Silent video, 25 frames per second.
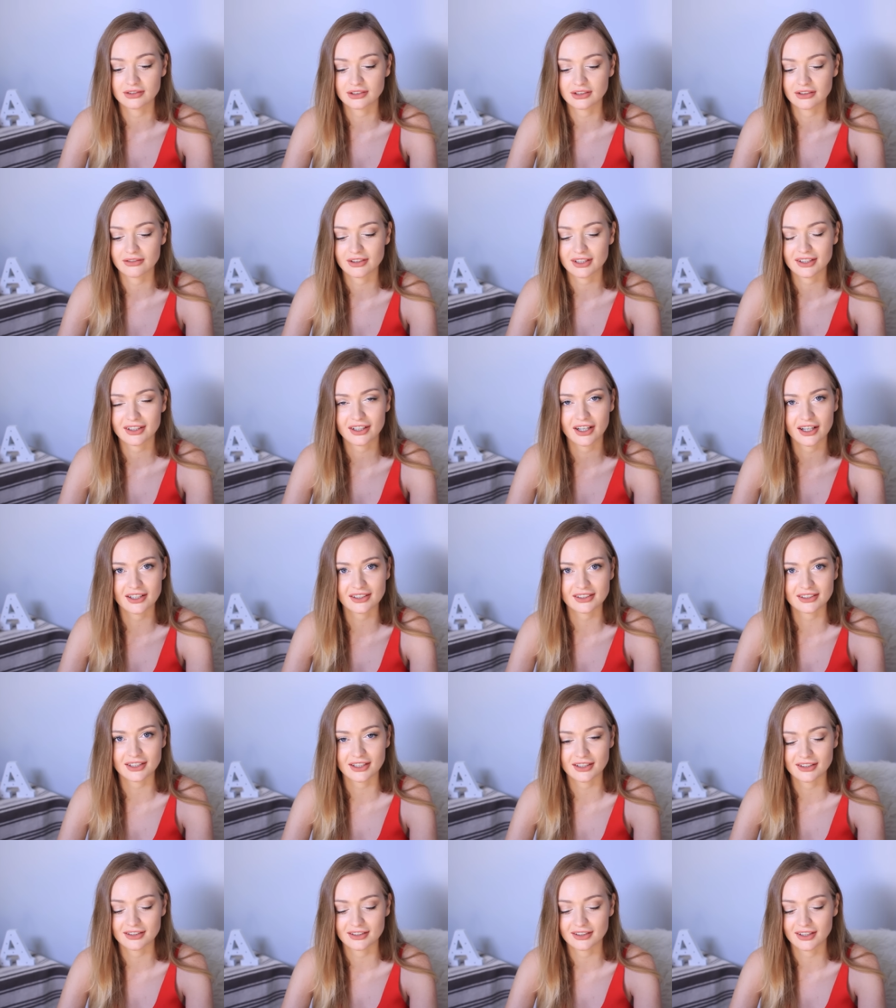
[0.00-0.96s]
вы наверняка
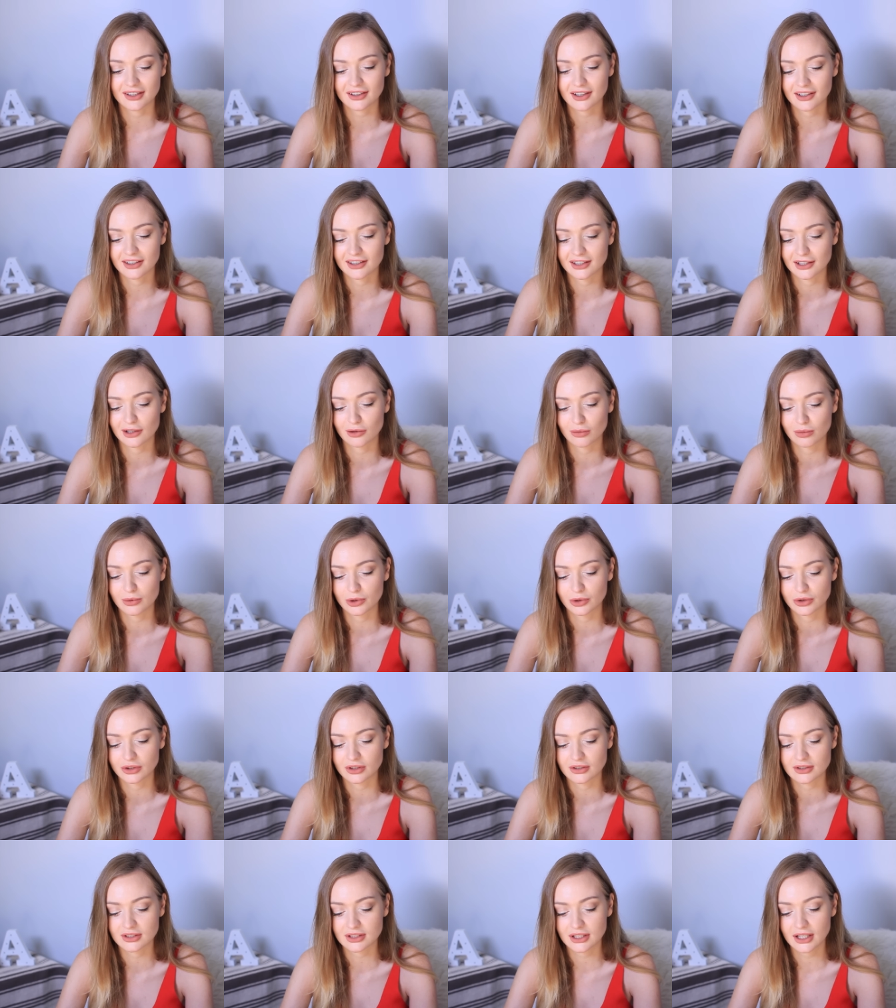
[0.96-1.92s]
знаете, да, как я люблю
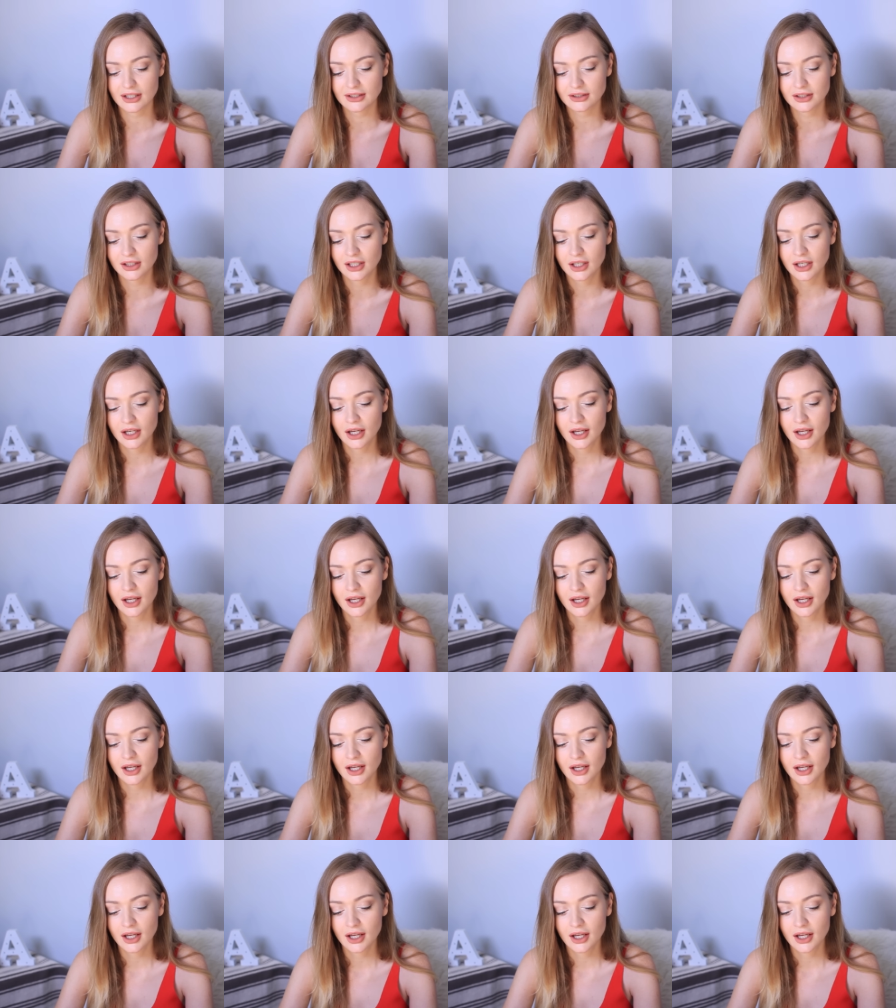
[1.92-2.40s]
этот сайт.